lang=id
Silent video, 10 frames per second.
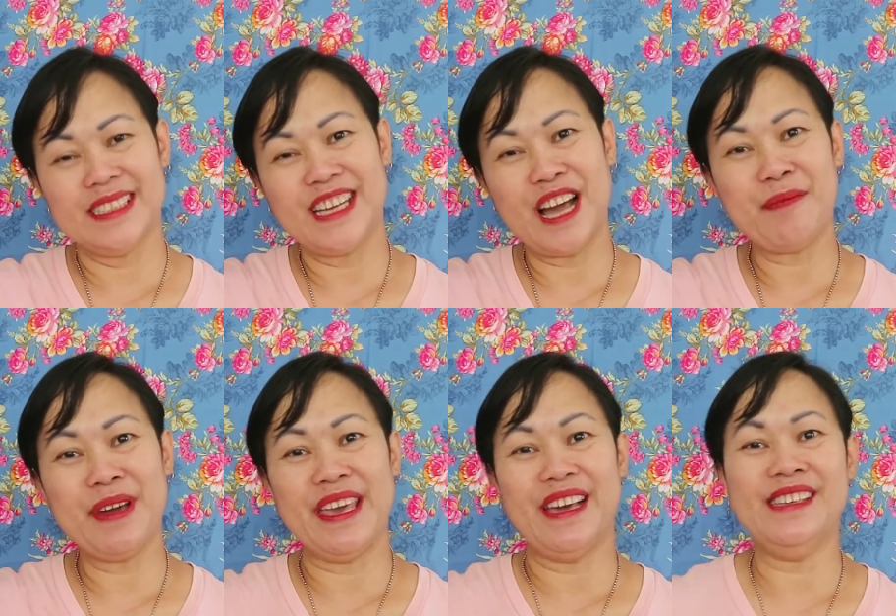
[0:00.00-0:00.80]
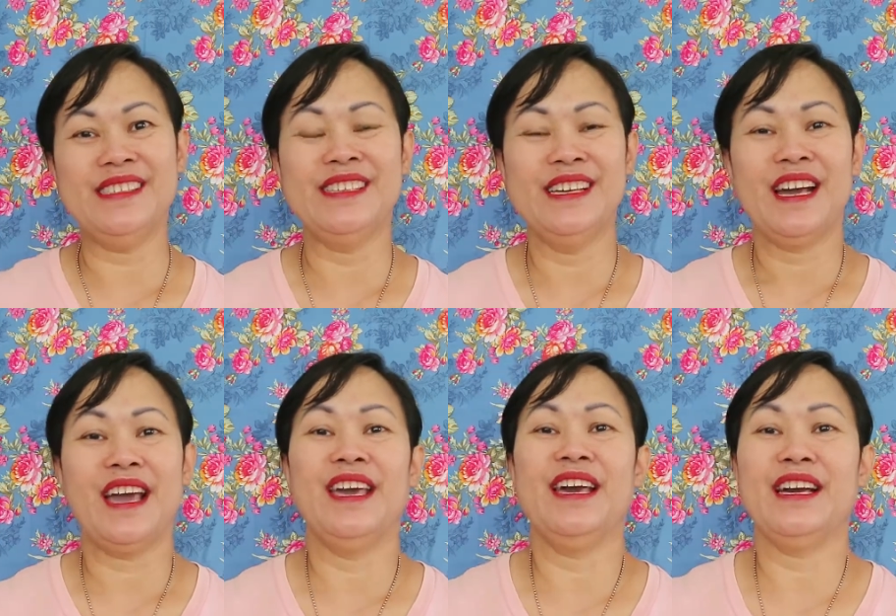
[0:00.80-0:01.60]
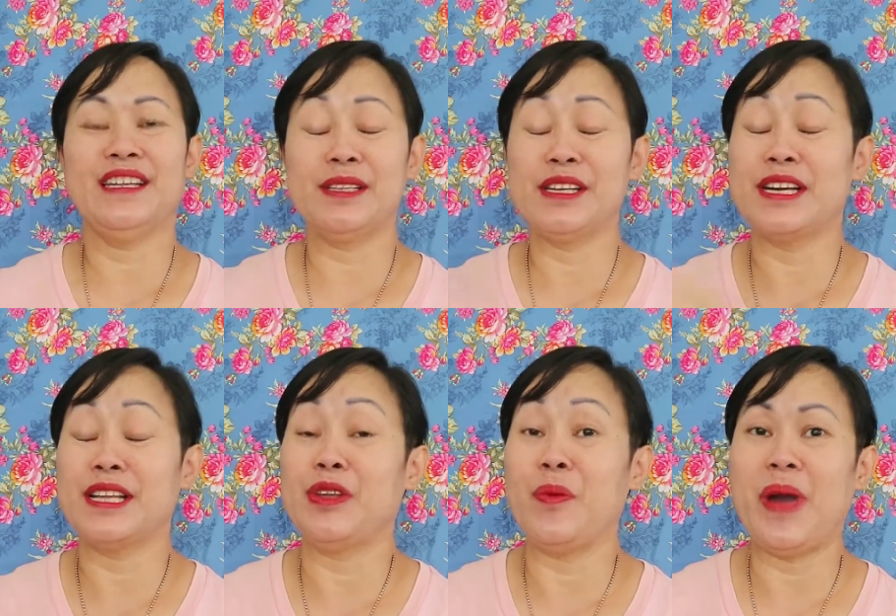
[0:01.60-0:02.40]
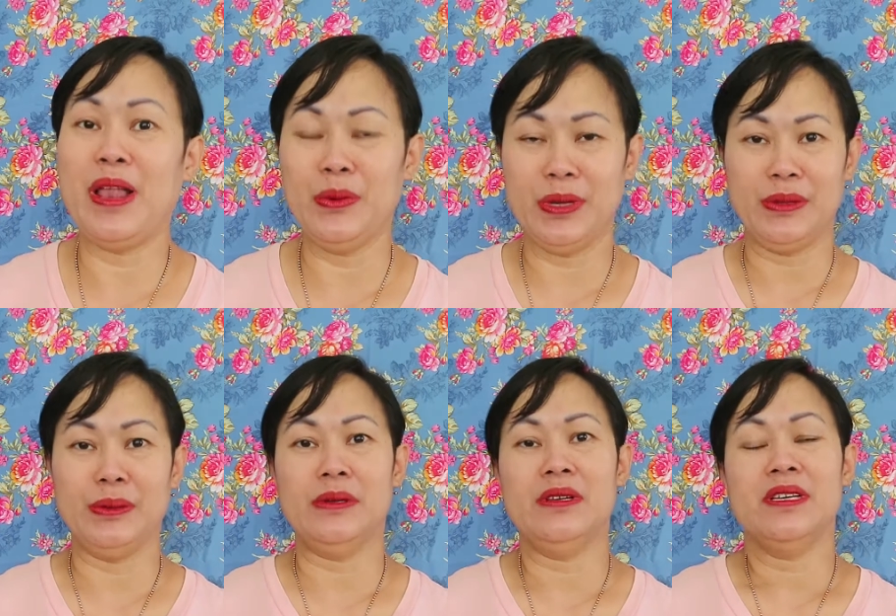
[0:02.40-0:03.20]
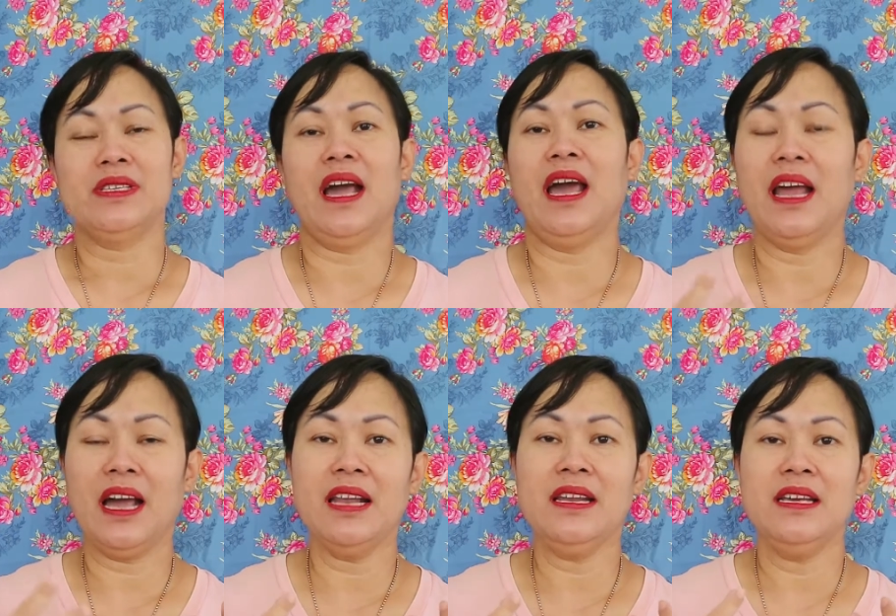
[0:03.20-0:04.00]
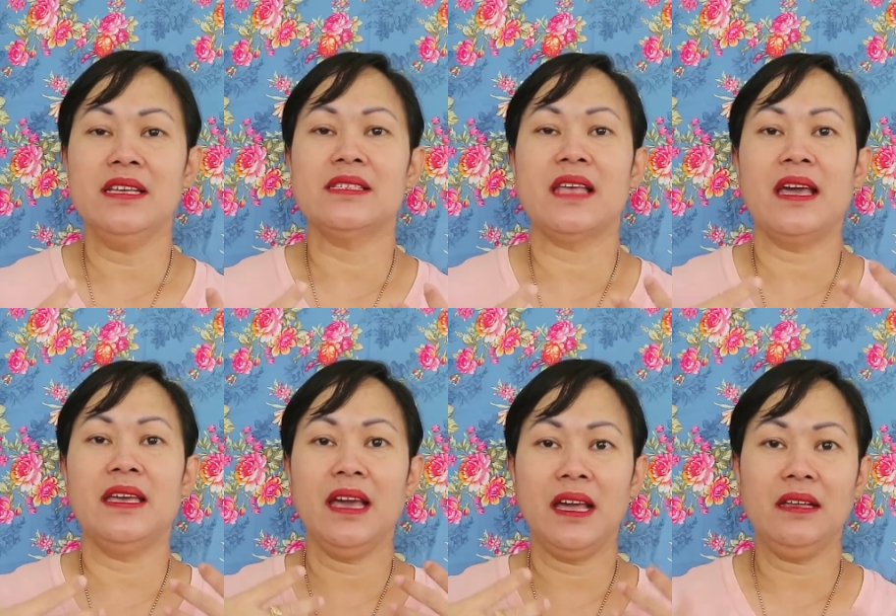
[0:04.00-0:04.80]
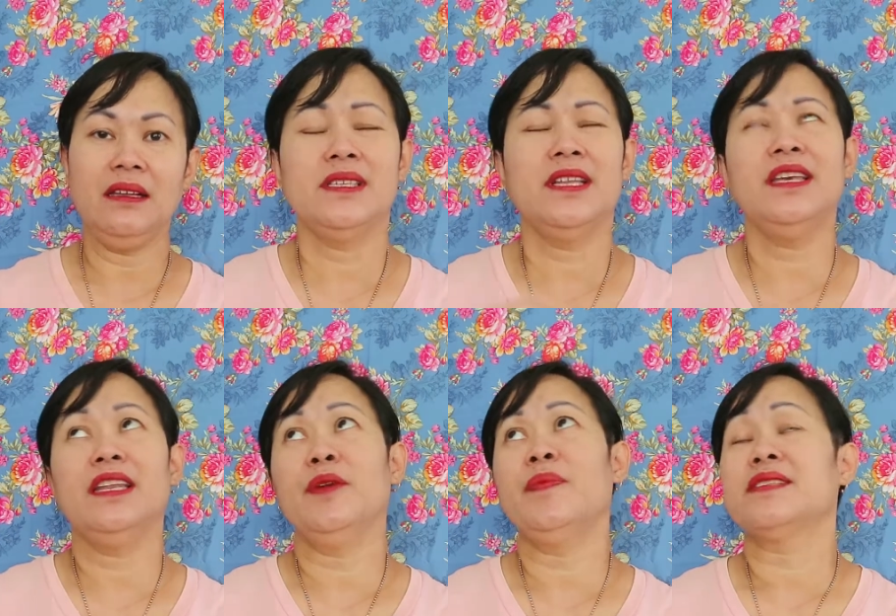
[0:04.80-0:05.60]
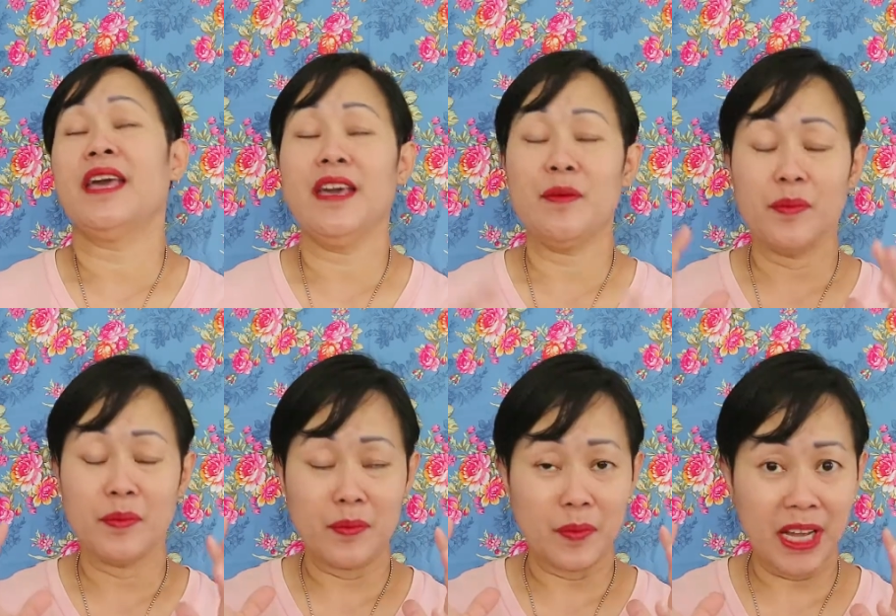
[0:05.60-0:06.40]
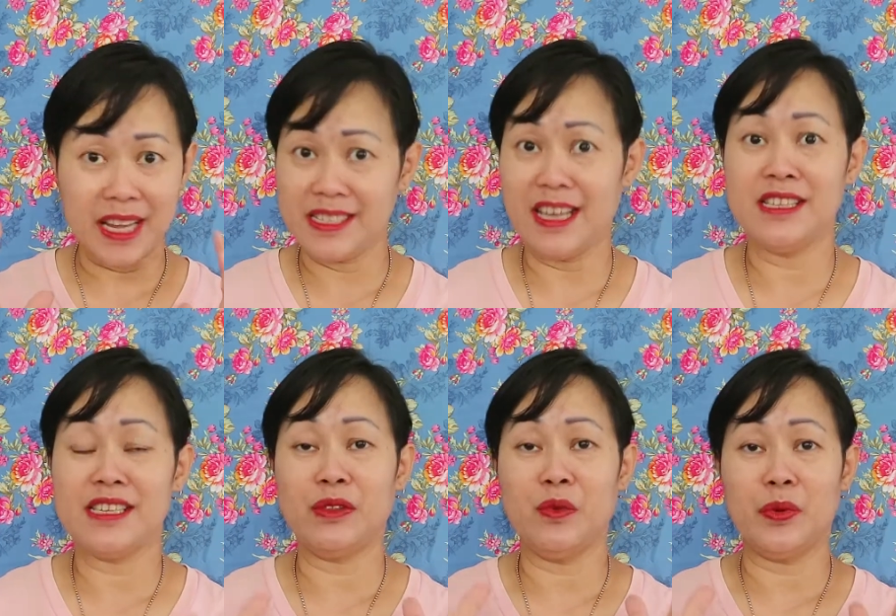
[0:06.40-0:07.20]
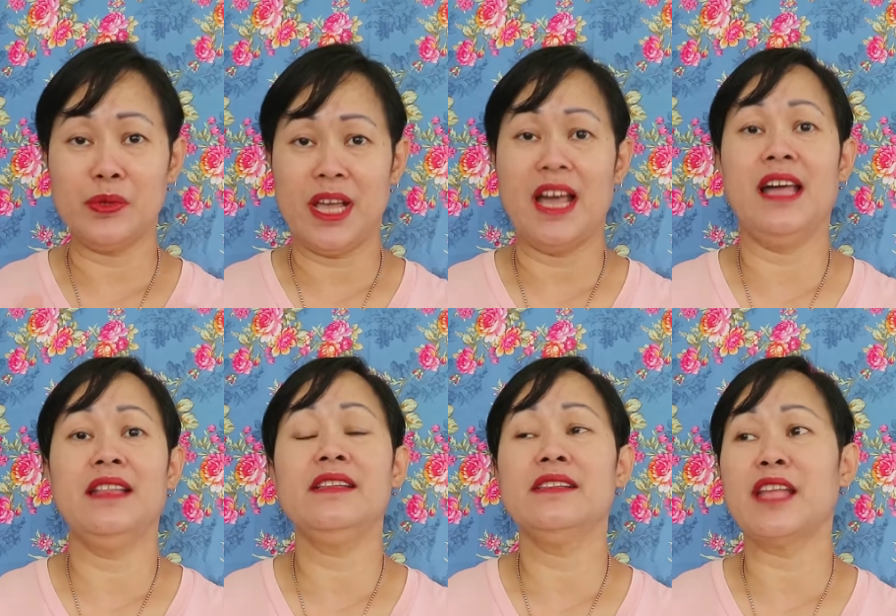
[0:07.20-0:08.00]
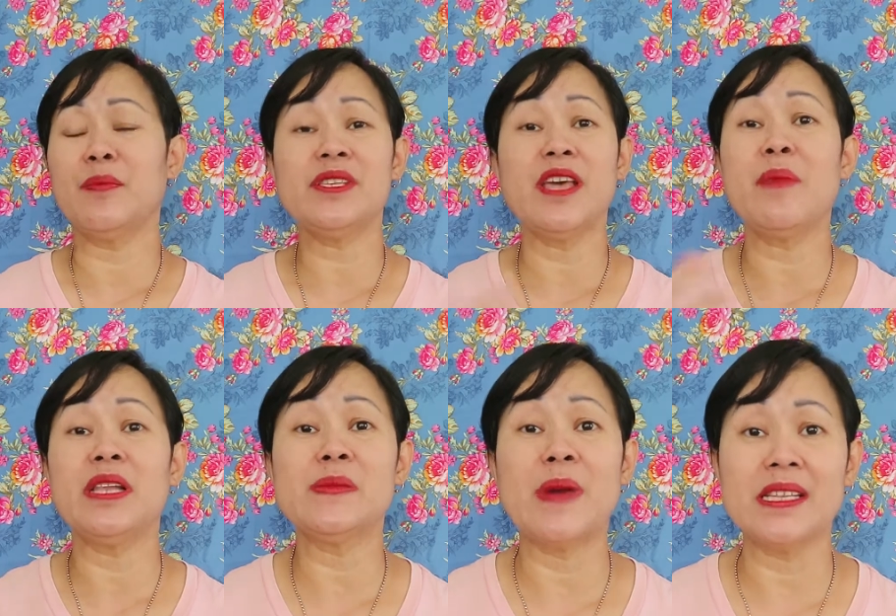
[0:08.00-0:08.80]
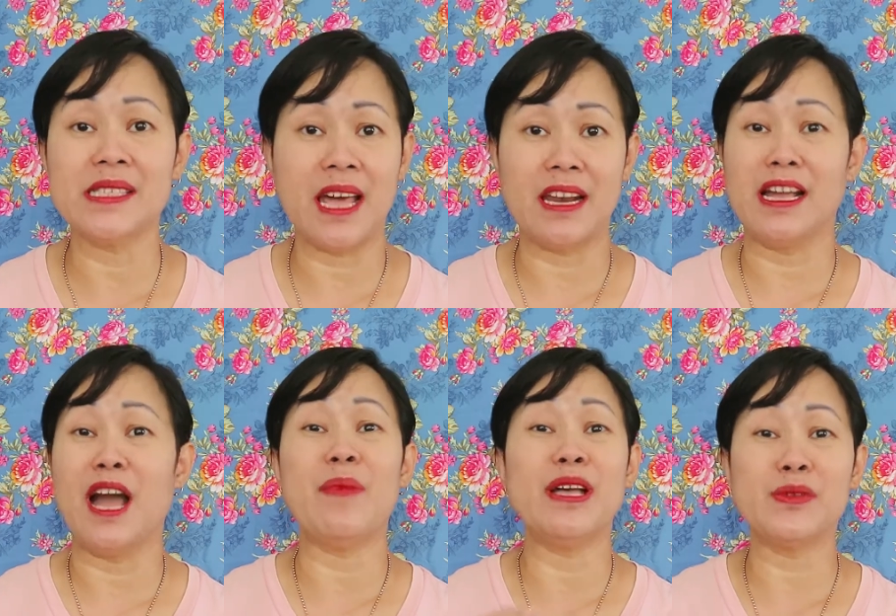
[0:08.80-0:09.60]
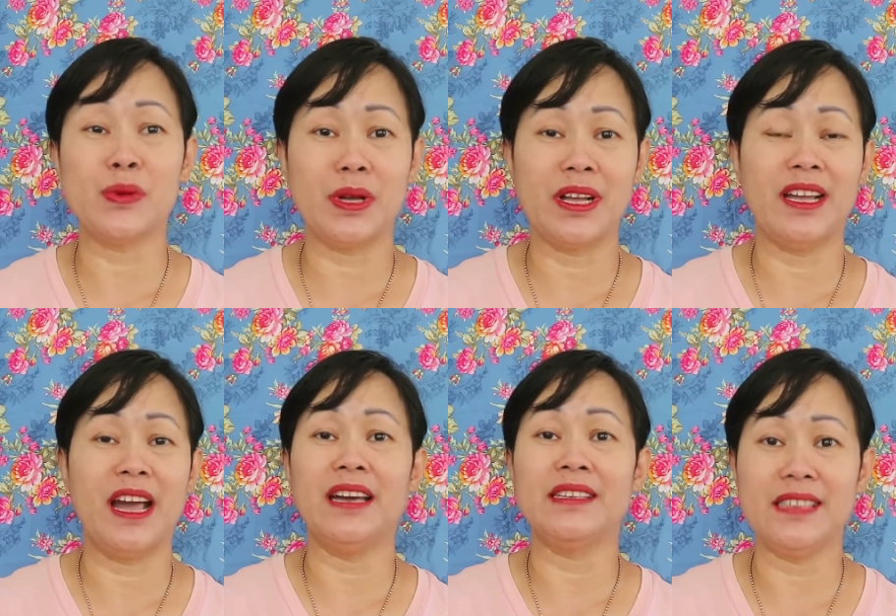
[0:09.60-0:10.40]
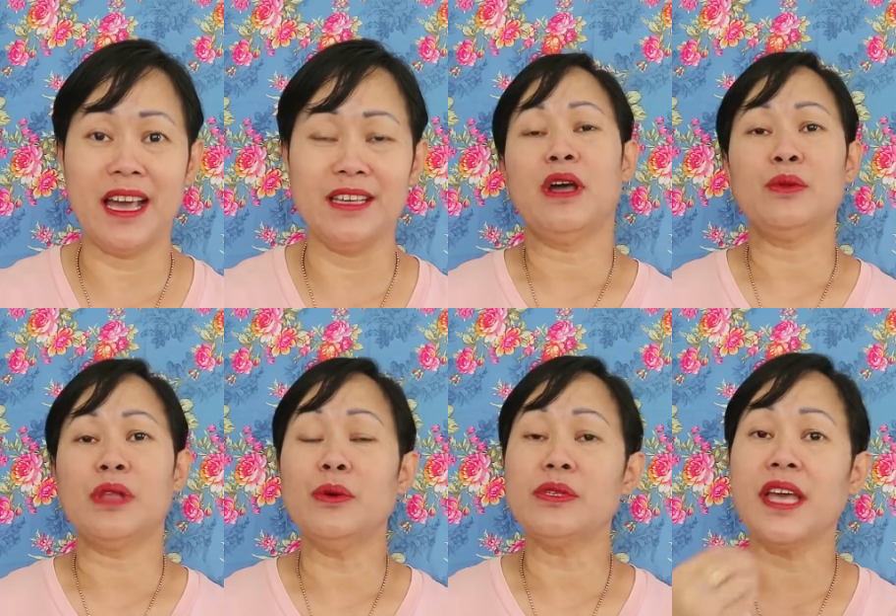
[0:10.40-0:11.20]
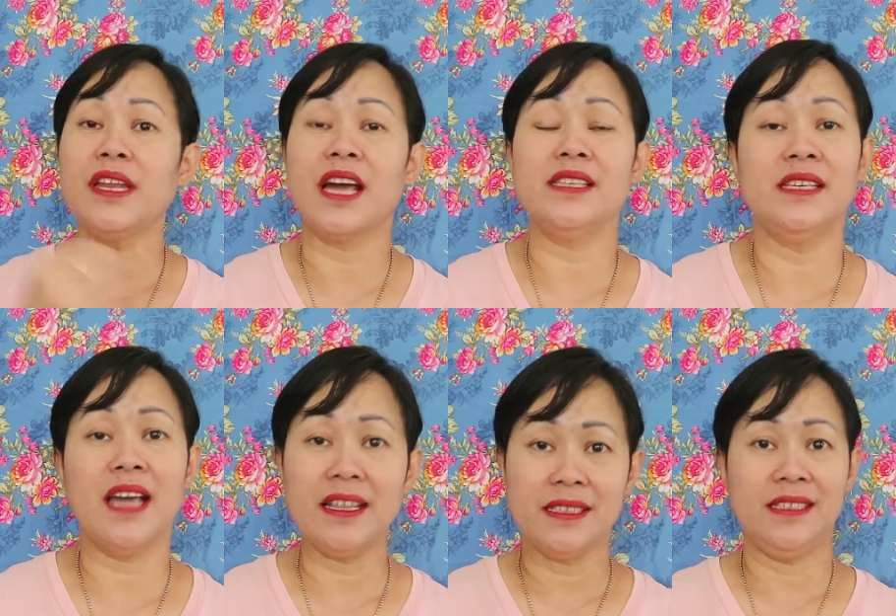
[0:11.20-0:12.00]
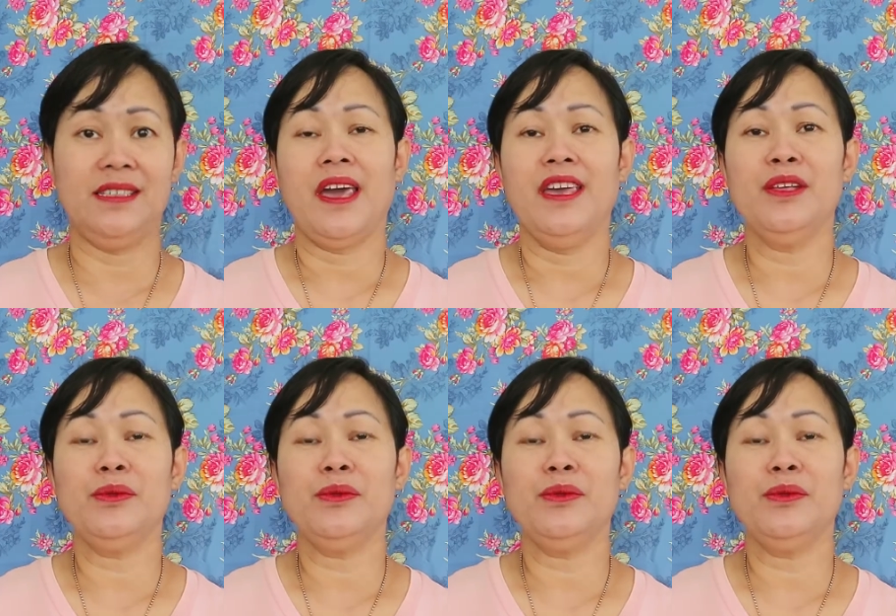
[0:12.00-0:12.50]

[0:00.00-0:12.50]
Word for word: apa ya? Kayak ke, kegetok palu gitu. Seakan-akan saya jadi gini, saya bekerja di satu perusahaan tapi saya males-malesan nggak masuk nggak kerja tahu-tahu saya dikasih gaji kayaknya